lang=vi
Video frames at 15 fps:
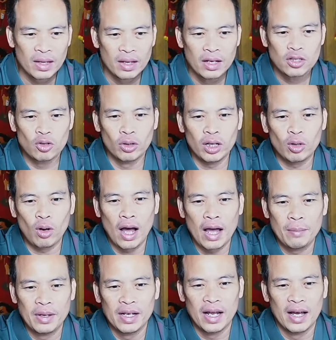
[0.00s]
Số điện thoại
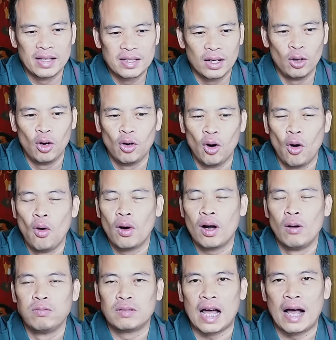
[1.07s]
mình để trên logo
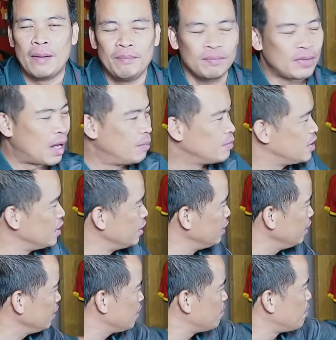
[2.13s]
0889
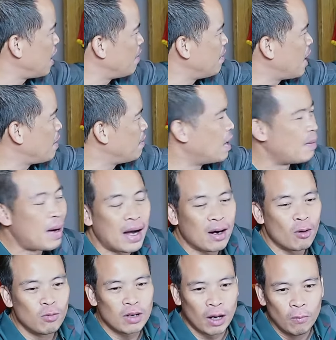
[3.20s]

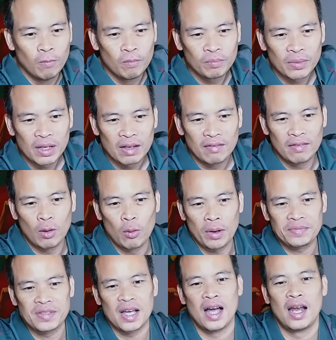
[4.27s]
333300 và
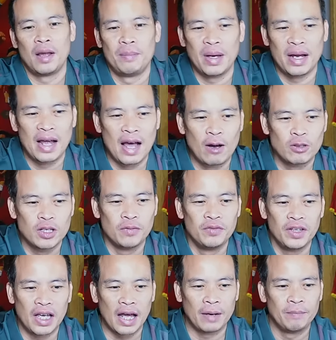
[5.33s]
website là
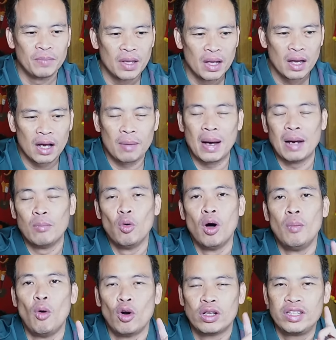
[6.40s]
manhouse.vn. Các bạn mua
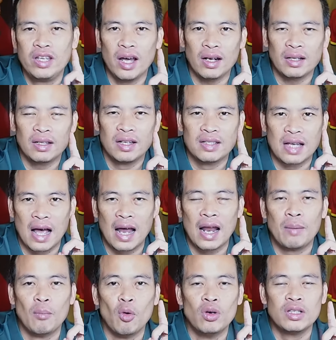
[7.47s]
một chiếc thì giá là
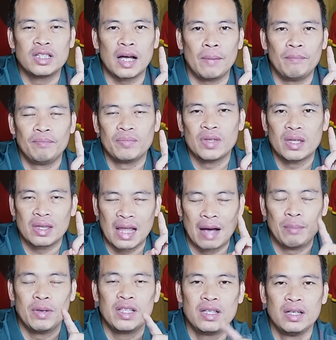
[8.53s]

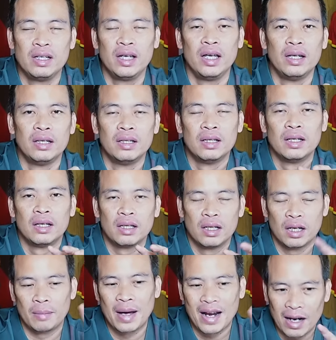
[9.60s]
489.000 thì
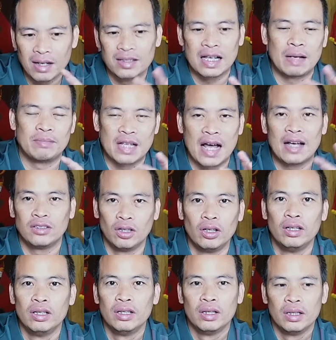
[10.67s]
các bạn đã được giảm giá rồi.
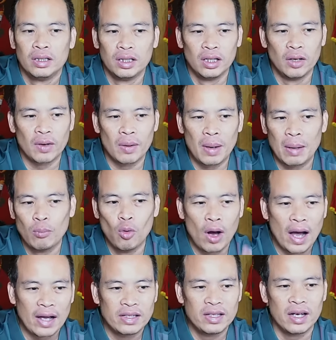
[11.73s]
Nhưng nếu các bạn mua
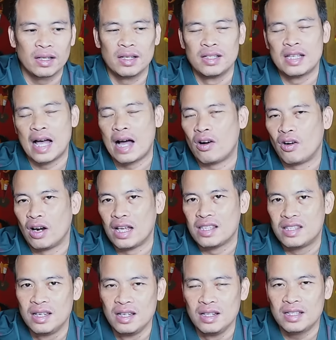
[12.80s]
2 chiếc thì giá còn là
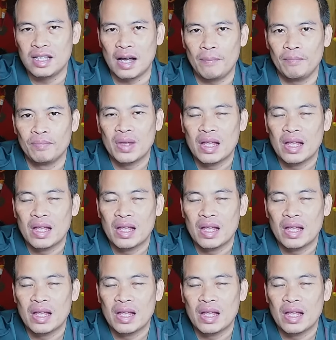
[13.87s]
968.000,